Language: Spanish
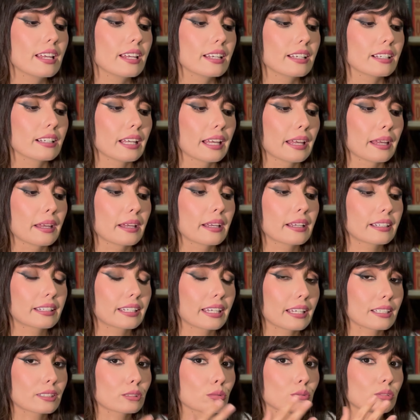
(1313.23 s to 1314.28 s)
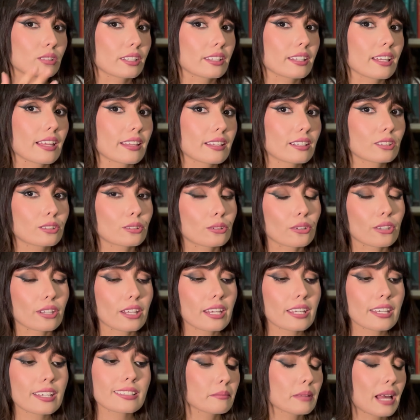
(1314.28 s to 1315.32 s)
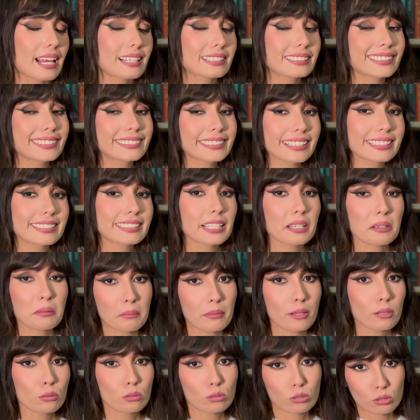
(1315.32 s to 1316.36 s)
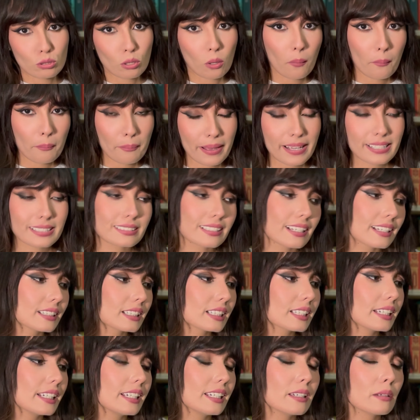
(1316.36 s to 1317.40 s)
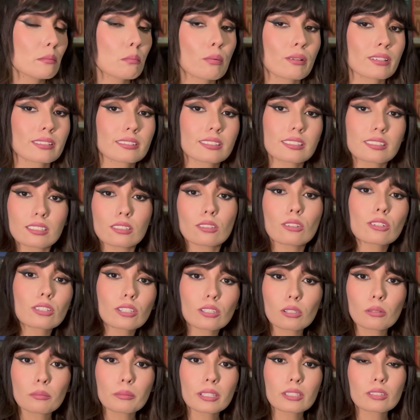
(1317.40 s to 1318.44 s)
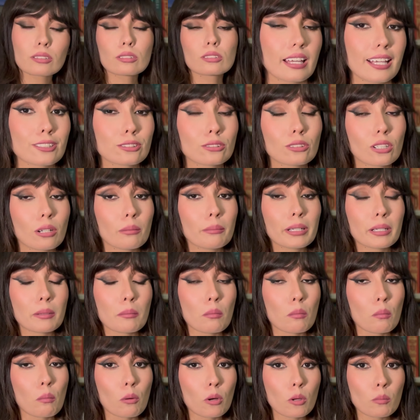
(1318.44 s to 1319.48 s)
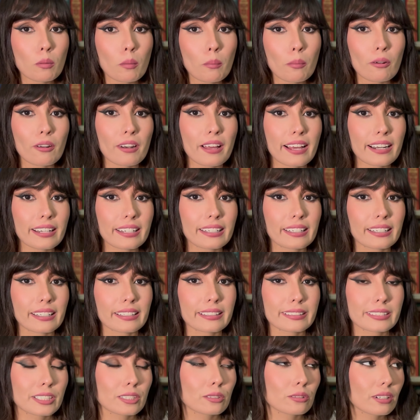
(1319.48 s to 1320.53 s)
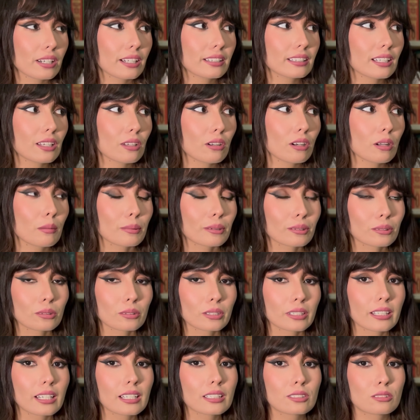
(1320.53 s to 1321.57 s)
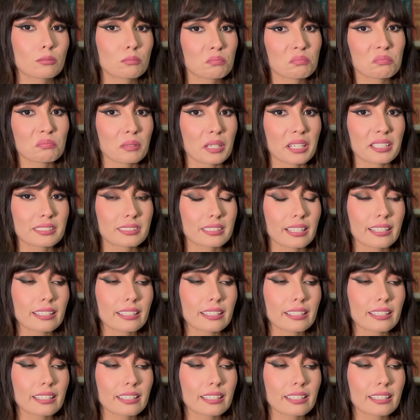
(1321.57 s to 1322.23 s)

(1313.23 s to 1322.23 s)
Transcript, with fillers: eh, qué sucedía dentro de ellas. Así es que sí, me gustó bastante y pues sí se los recomiendo. Es un cómic muy popular y que si no le han dado la oportunidad está